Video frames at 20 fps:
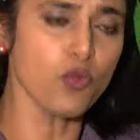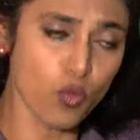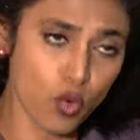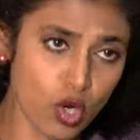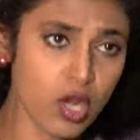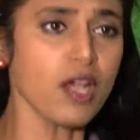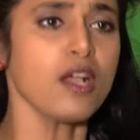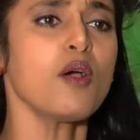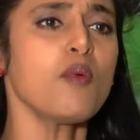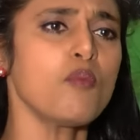
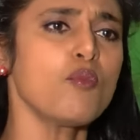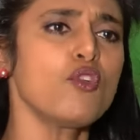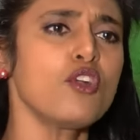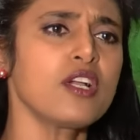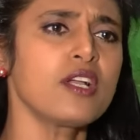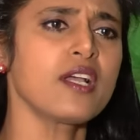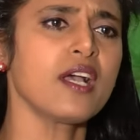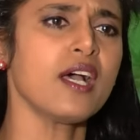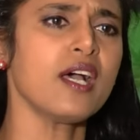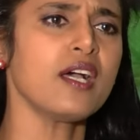உலகம்
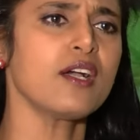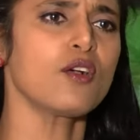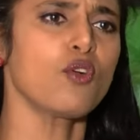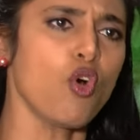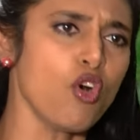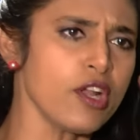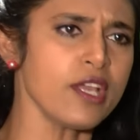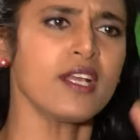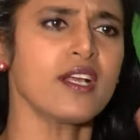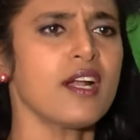முழுக்க
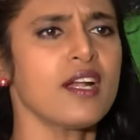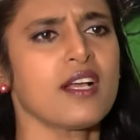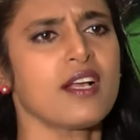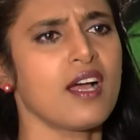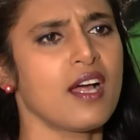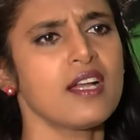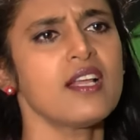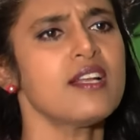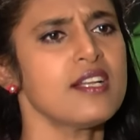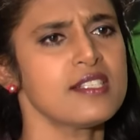
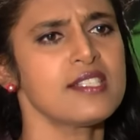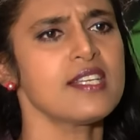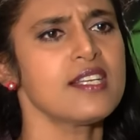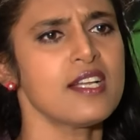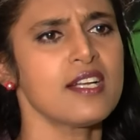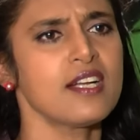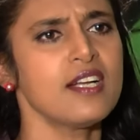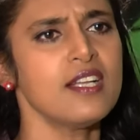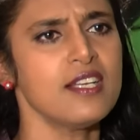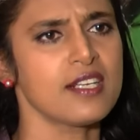கோடிக்கணக்கான
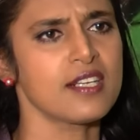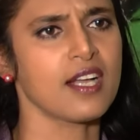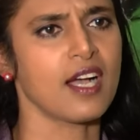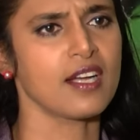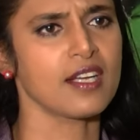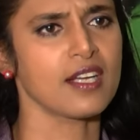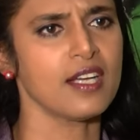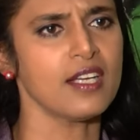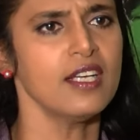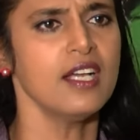ரசிகர்கள்
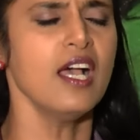இருக்காங்க